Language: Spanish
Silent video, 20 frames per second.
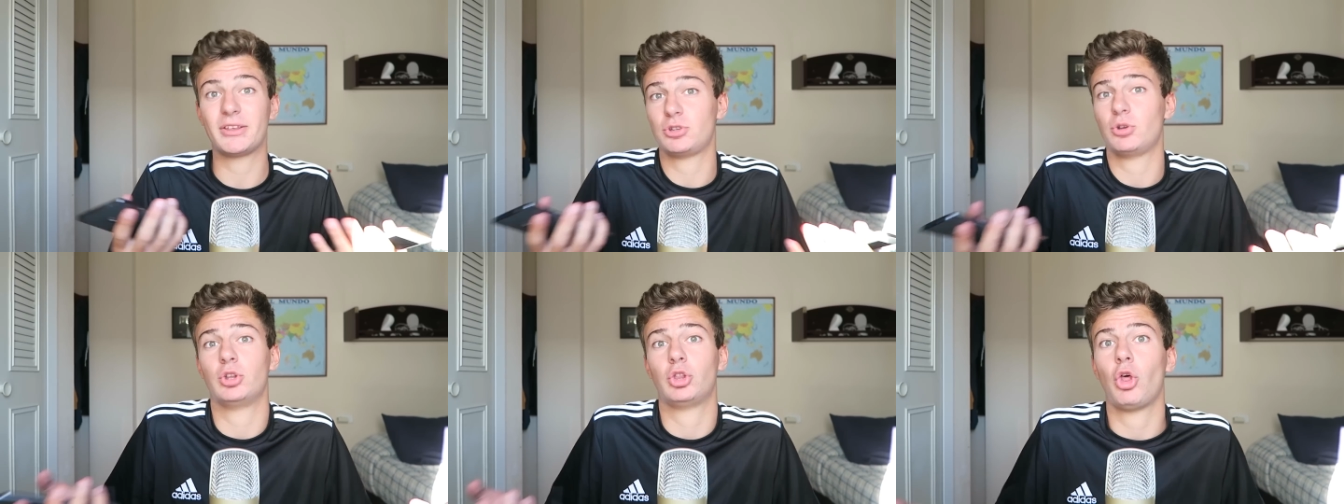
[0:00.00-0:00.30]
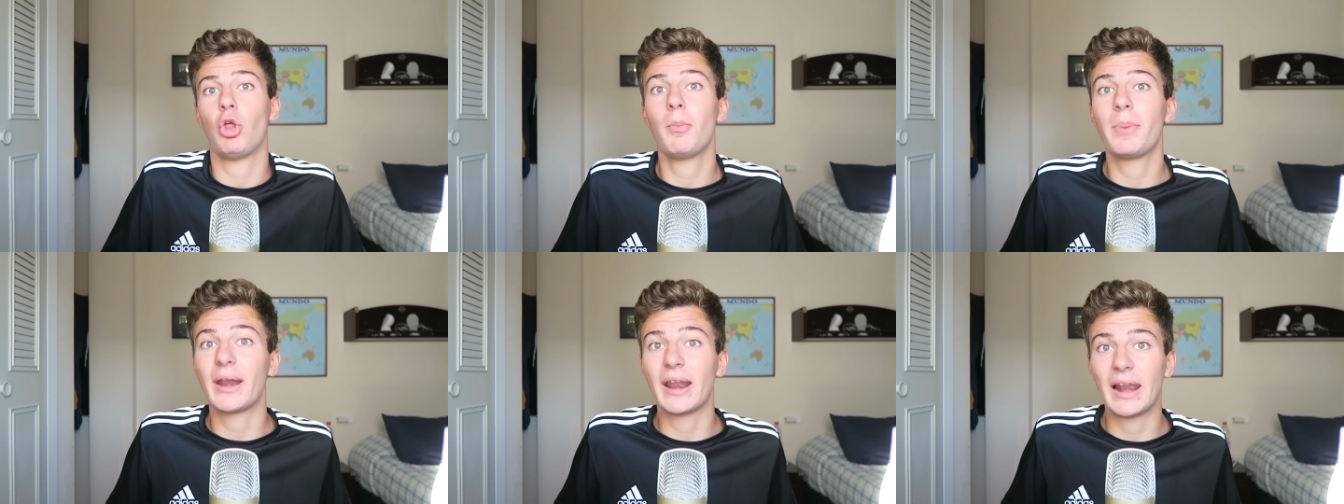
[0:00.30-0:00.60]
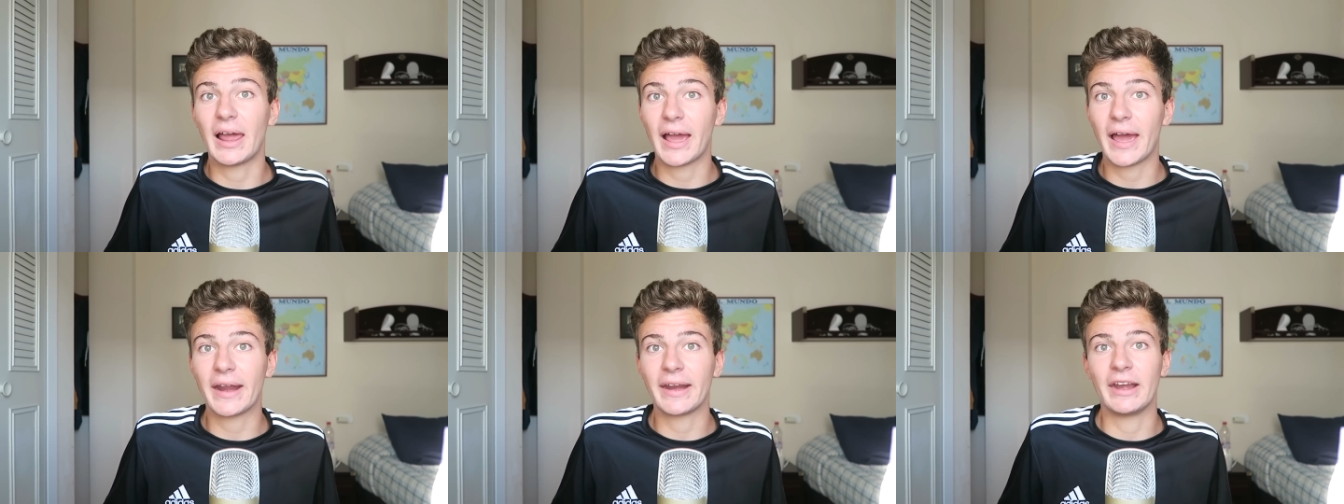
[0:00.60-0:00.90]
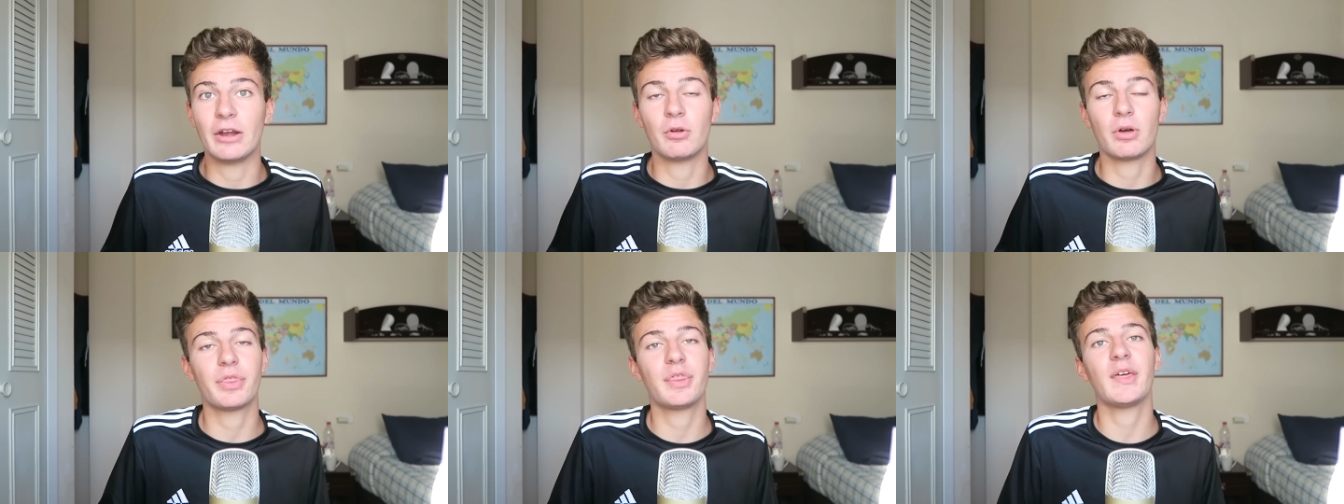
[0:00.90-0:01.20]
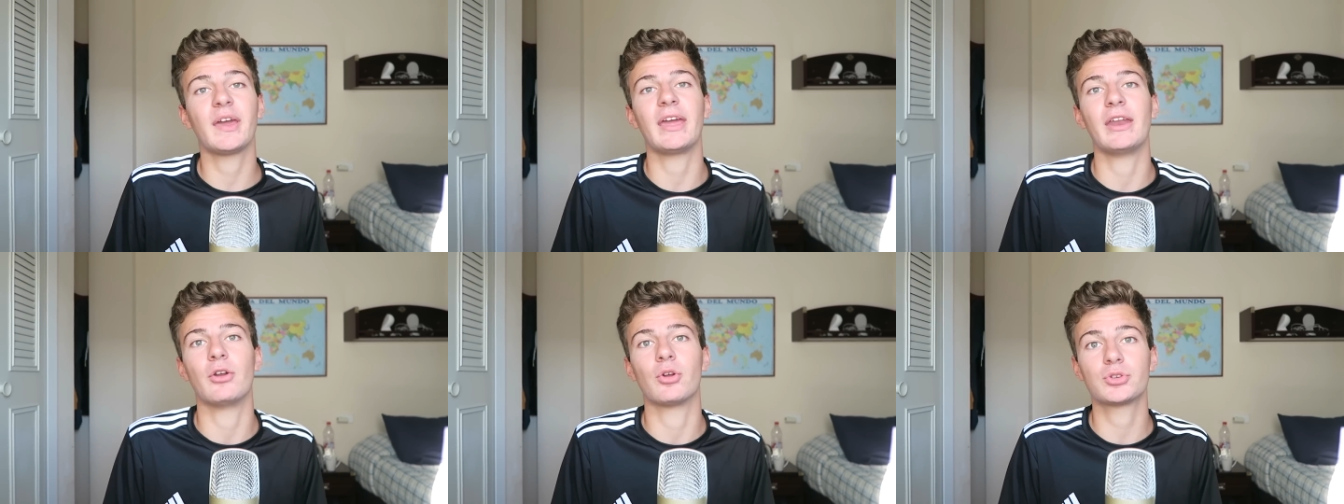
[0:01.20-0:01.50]
sobre todo para el agarre, no
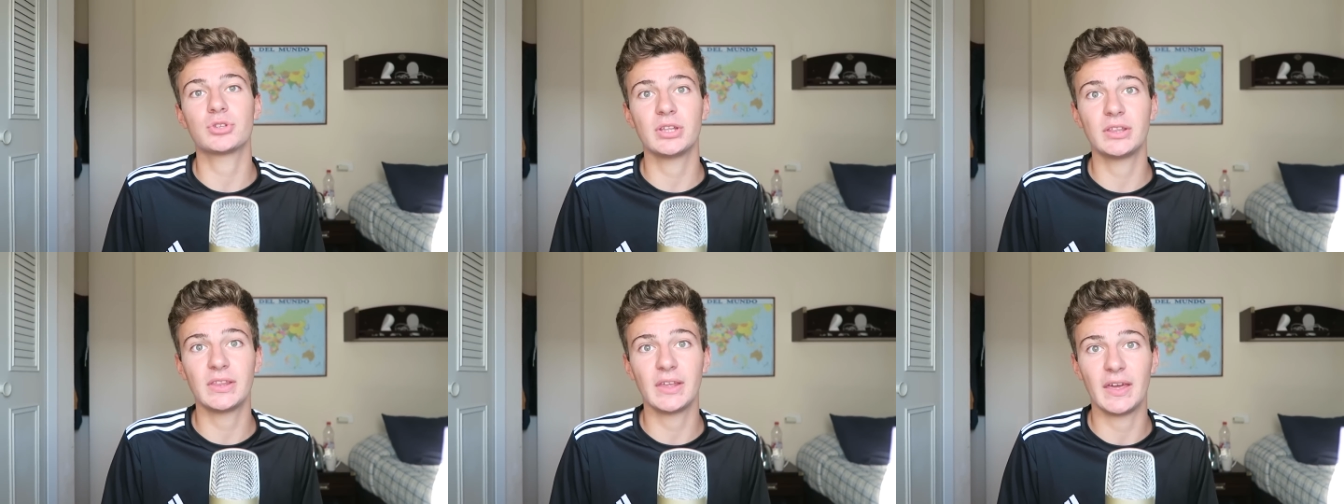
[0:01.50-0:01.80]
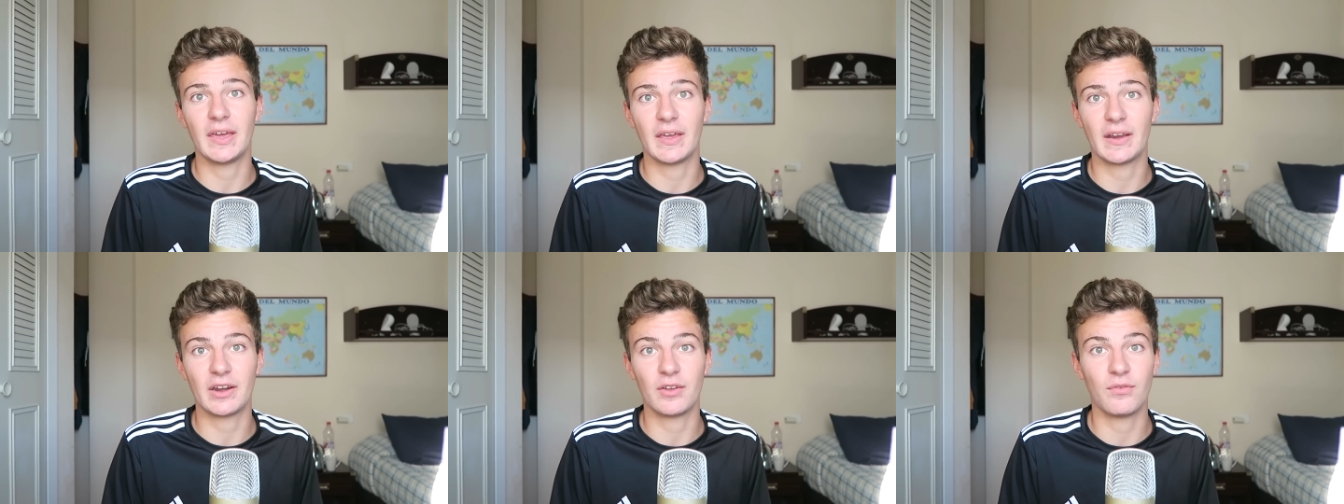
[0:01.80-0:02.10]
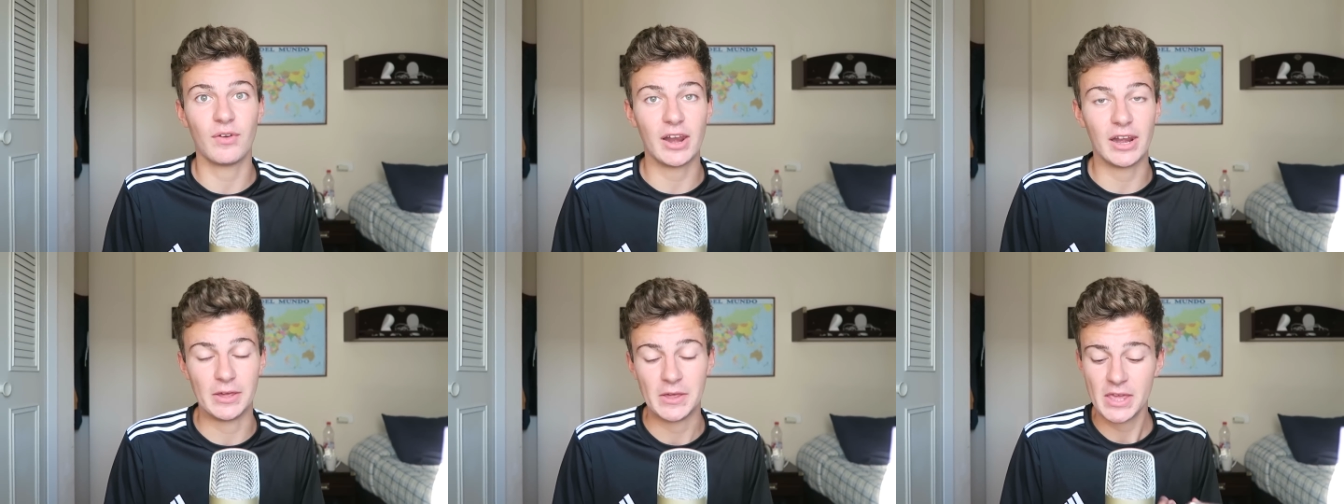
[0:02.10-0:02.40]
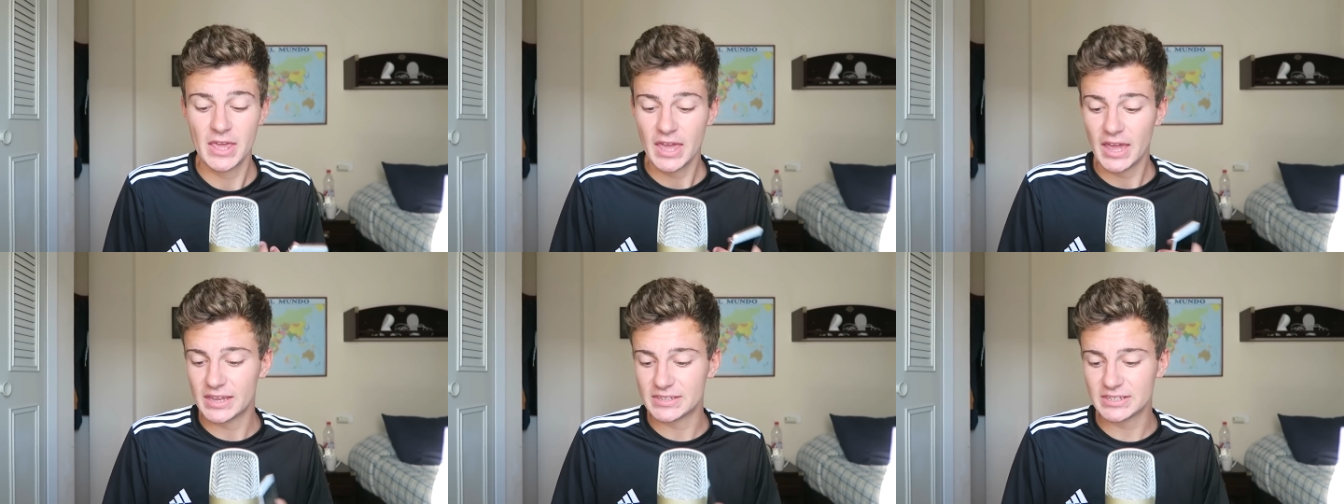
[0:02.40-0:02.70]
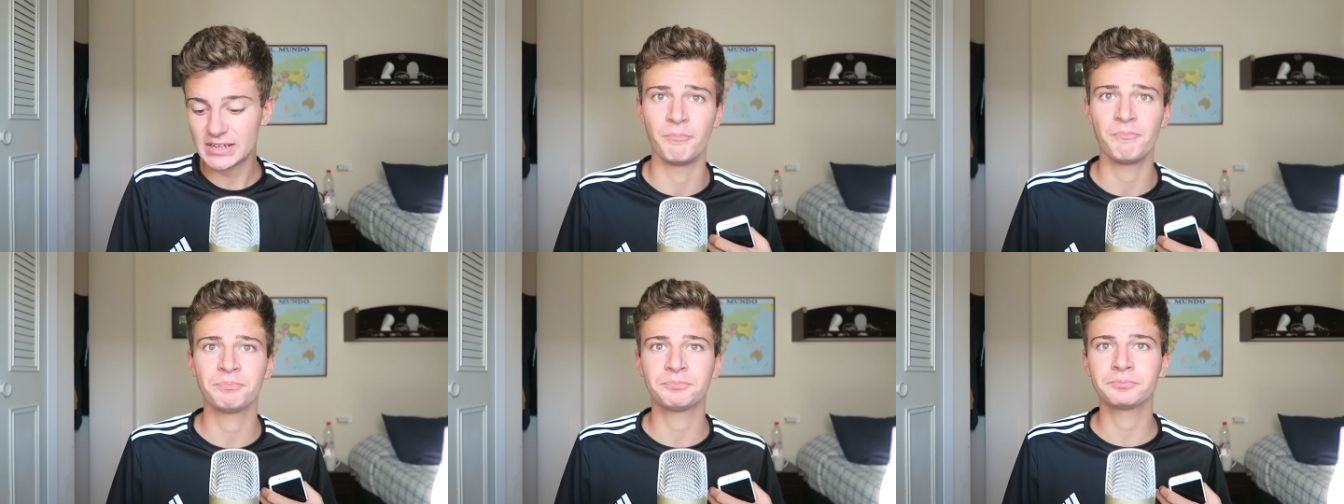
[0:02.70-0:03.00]
hace que no se te refale.
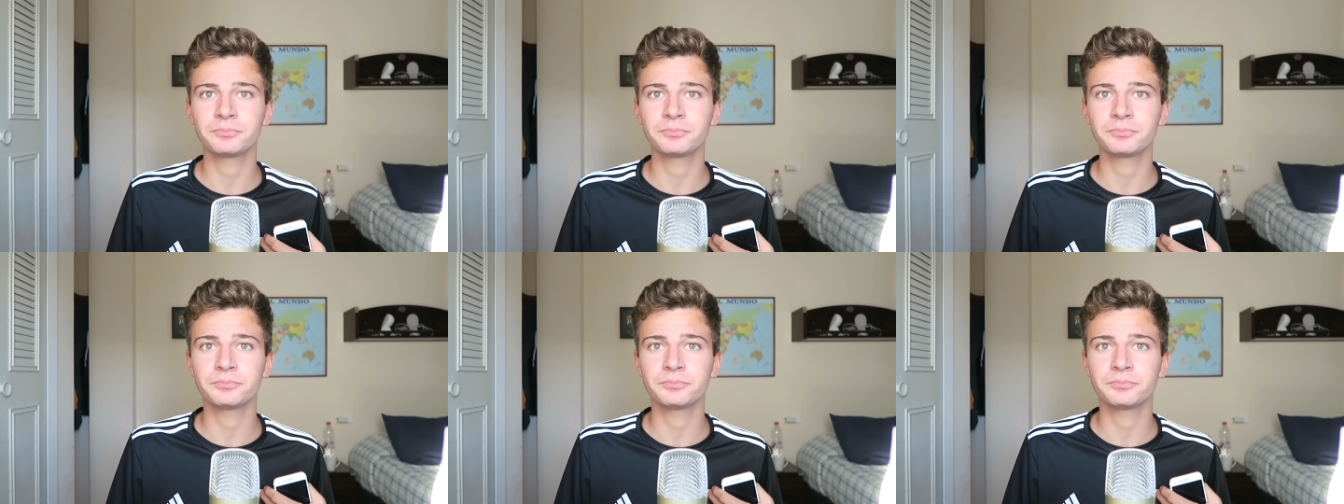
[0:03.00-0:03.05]
Así